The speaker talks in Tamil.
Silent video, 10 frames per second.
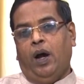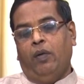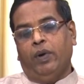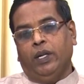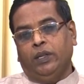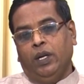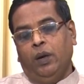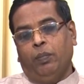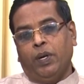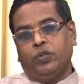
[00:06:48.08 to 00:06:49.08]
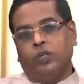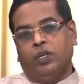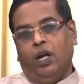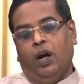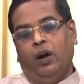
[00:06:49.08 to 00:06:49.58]
அவரிடத்தில்
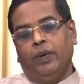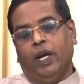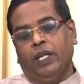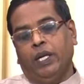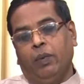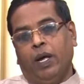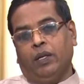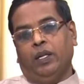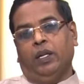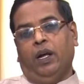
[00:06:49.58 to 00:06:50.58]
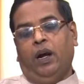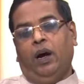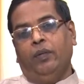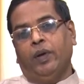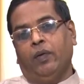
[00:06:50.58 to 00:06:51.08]
பரிசுத்த ஆவி அதிகமாக இருந்தது
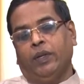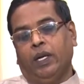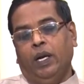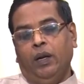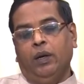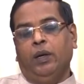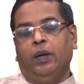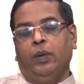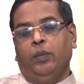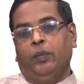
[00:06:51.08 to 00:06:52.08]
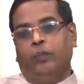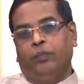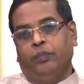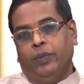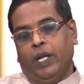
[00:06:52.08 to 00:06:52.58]
ஆவி அவரிடத்தில்
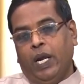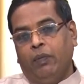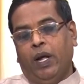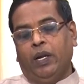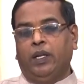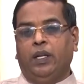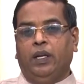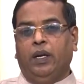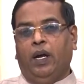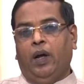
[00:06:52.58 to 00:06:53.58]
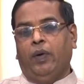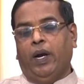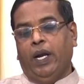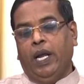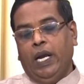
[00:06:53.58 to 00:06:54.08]
நிறைவாக இருந்தது அவர்
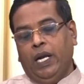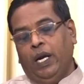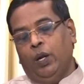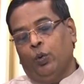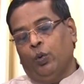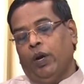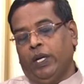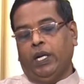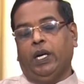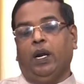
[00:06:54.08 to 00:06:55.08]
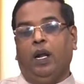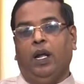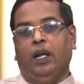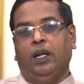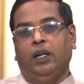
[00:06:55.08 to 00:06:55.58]
அநேகர்களை உருவாக்கி
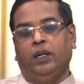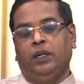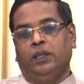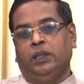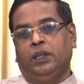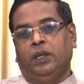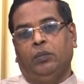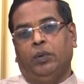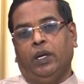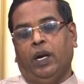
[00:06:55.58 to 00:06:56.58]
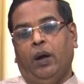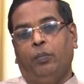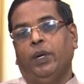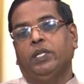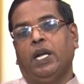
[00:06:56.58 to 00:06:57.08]
இருக்கலாம் புரியுங்களா
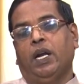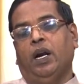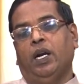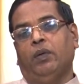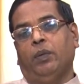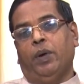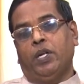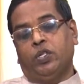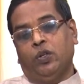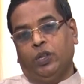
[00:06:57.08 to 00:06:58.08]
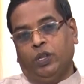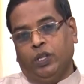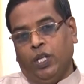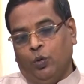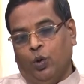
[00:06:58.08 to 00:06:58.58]
அப்படி செய்யலாம் ஆண்டவர்
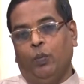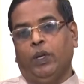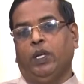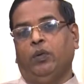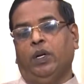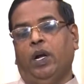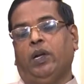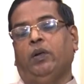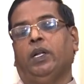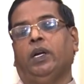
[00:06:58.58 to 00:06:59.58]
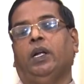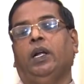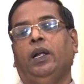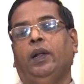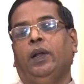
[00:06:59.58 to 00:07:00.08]
பரிசுத்த குடும்பத்தை உண்டாக்குவதற்கு